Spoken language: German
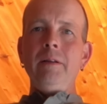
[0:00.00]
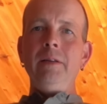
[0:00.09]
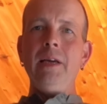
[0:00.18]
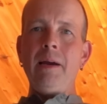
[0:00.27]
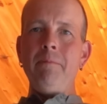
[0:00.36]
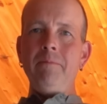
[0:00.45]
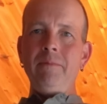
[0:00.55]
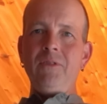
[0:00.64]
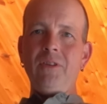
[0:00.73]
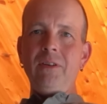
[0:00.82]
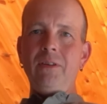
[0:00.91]
Die Hemden
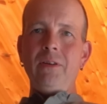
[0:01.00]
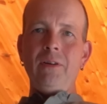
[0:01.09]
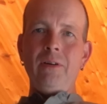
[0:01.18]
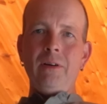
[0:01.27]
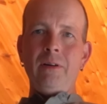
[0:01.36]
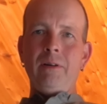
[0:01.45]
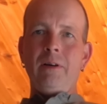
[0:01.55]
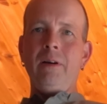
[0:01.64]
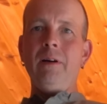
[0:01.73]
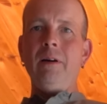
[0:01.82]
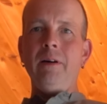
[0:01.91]
sind
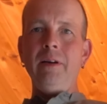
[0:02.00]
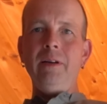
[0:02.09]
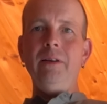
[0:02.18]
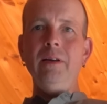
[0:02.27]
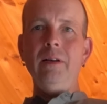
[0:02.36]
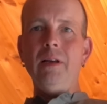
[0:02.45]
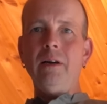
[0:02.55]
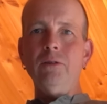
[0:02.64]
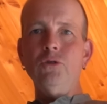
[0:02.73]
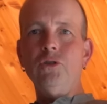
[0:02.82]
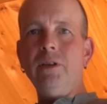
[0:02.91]
richtig lang
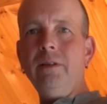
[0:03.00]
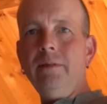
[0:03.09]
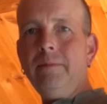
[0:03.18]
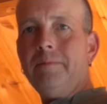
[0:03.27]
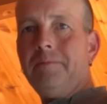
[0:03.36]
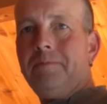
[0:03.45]
geschnitten.